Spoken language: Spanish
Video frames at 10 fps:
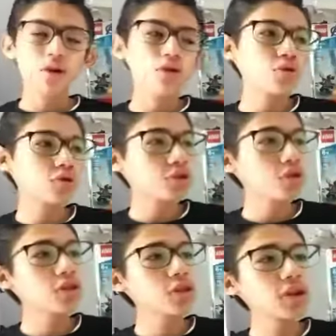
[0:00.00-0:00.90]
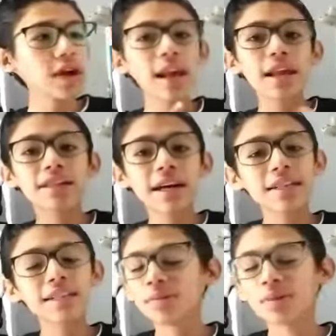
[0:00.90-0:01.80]
conclusión de una de las
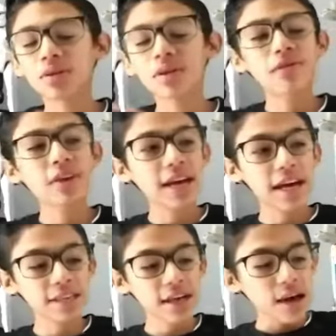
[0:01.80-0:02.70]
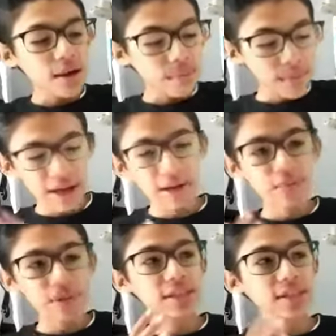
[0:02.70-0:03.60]
sagas cinematográficas más
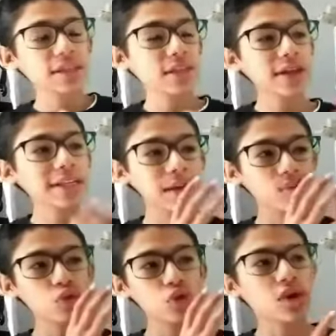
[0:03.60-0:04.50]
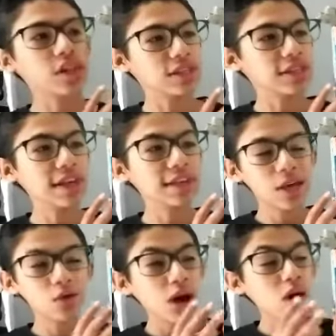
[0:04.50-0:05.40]
representativas del mundo del cine
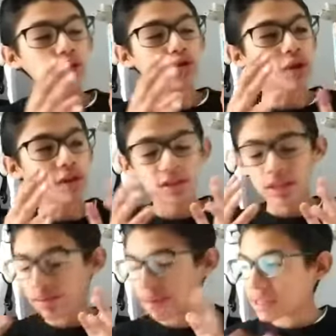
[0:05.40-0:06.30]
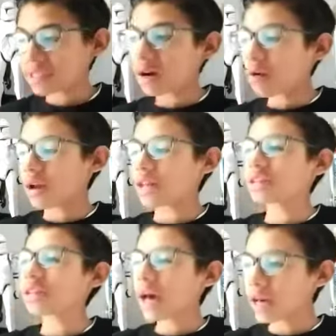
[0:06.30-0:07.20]
que ha durado durante más de
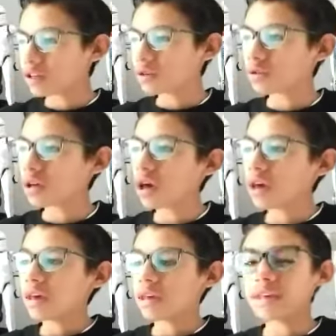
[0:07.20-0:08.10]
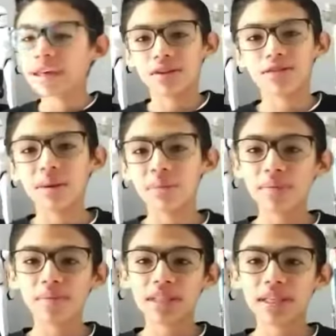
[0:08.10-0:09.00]
40 años y que nos ha
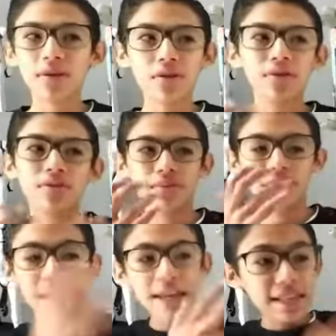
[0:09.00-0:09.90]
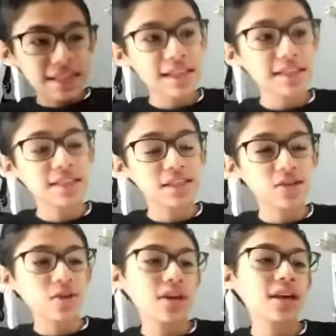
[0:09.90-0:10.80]
permitido ver estas
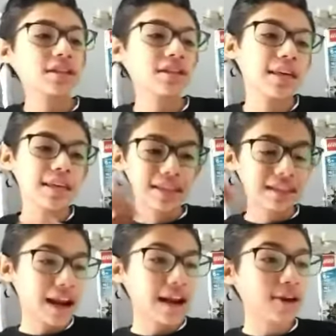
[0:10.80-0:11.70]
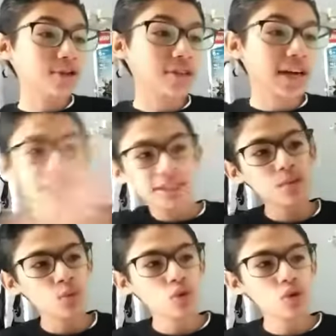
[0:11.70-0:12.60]
historias y adentrarnos a
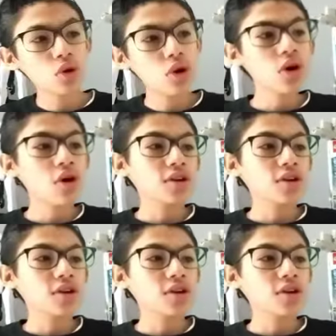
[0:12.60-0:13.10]
este mundo,